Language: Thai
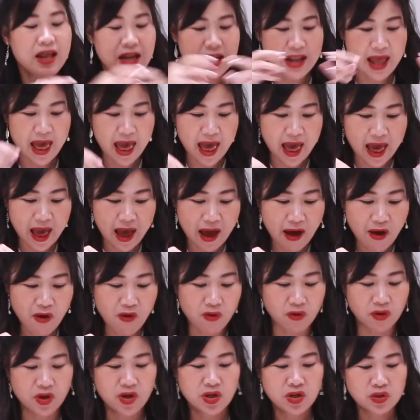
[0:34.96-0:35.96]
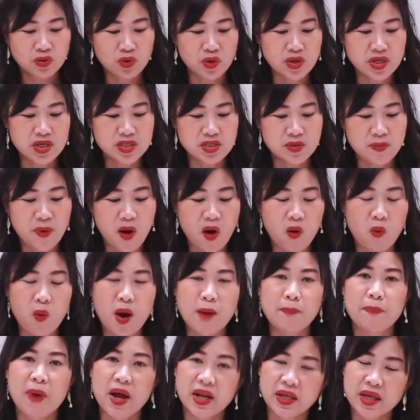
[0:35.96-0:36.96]
แล้วตัวนี้จะบอก
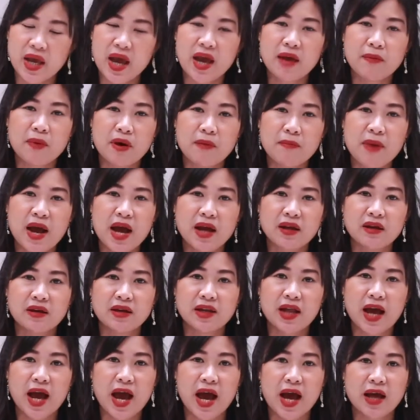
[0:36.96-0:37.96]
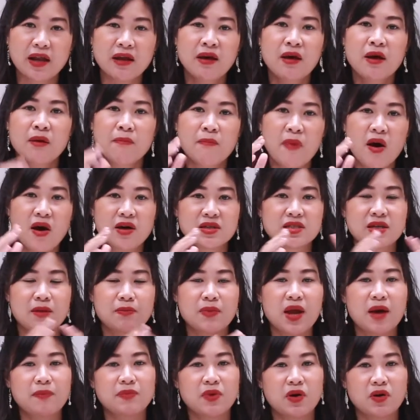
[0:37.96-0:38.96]
ว่าปั้ง่ายมากๆเลยนะคะ เหมาะ
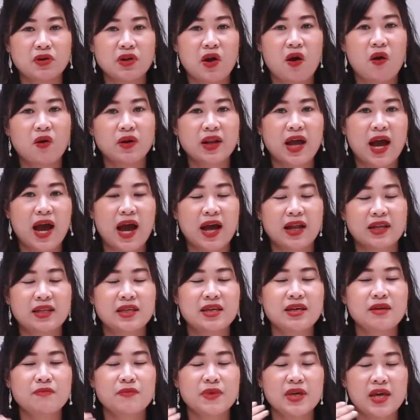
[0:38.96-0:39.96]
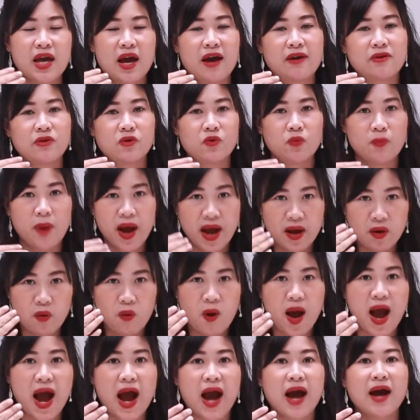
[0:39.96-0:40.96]
สำหรับน้อง ๆ นะคะ ที่มีอายุมาก
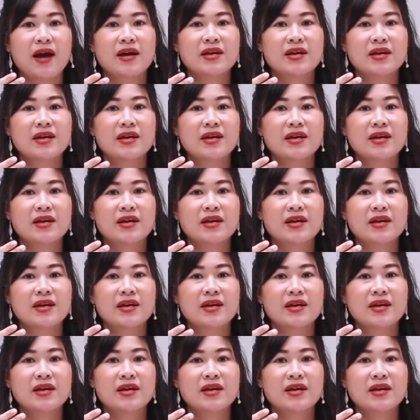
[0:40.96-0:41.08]
กว่า